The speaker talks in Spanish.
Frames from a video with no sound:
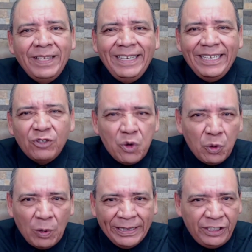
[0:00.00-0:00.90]
Eso no
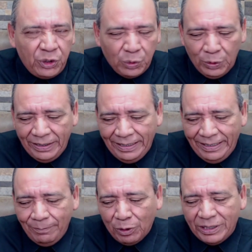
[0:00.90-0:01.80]
lo han dicho.
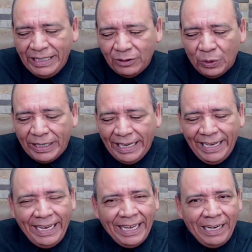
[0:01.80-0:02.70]
Por cierto
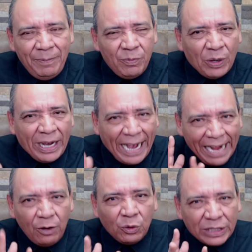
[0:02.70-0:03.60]
que el mismo
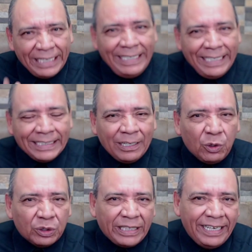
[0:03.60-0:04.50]
Carlos Salinas de
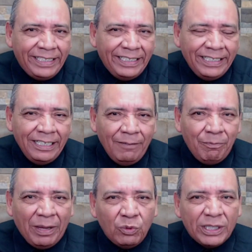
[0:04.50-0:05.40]
Gortari
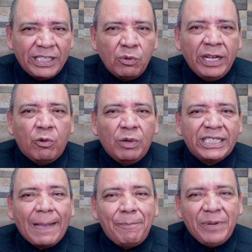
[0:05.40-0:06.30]
mandó a hacer una
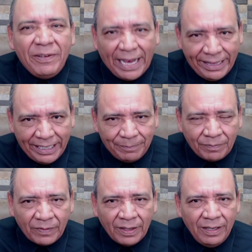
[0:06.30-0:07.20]
encuesta privada
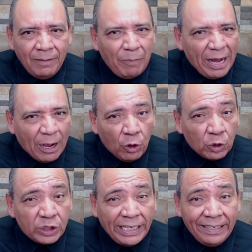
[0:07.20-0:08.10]
para
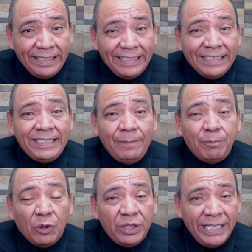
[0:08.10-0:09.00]
conocer si
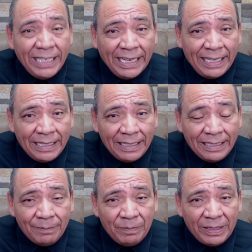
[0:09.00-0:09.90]
podía
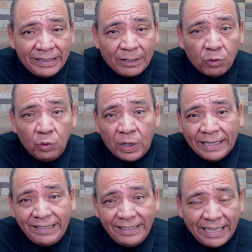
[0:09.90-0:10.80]
meter un
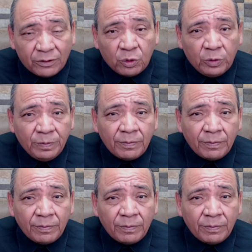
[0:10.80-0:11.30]
candidato